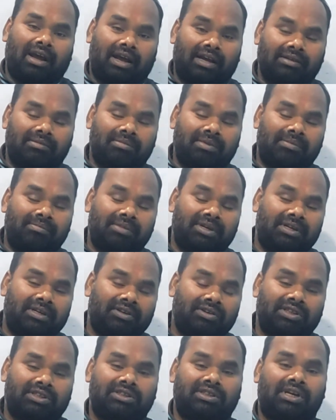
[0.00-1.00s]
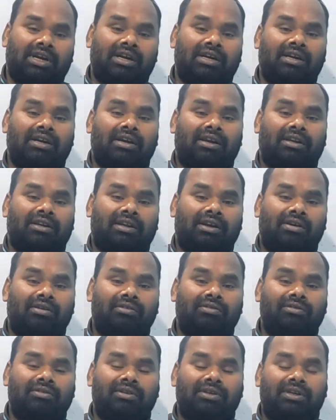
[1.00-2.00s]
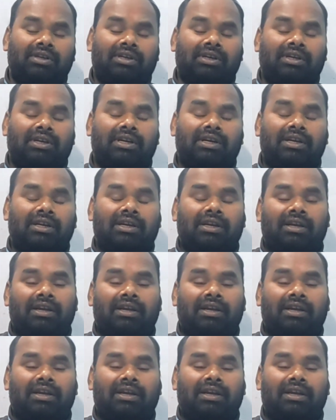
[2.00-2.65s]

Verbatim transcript: आज मैं वीडियो स्टार्ट करता हूँ कि